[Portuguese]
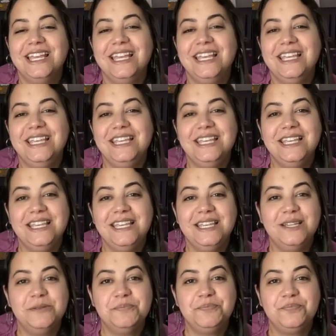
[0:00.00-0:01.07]

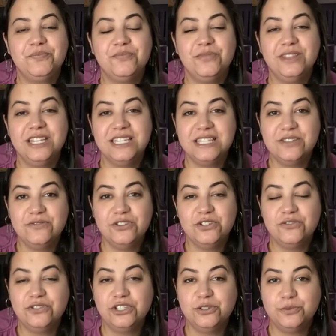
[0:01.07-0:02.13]
E nesse vídeo
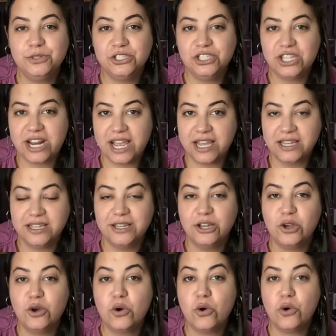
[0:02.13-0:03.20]
eu vou te mostrar
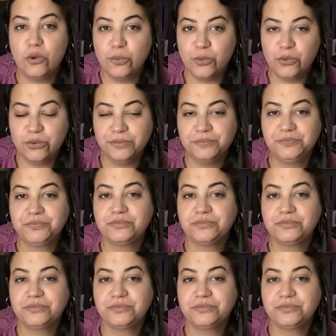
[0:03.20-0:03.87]
como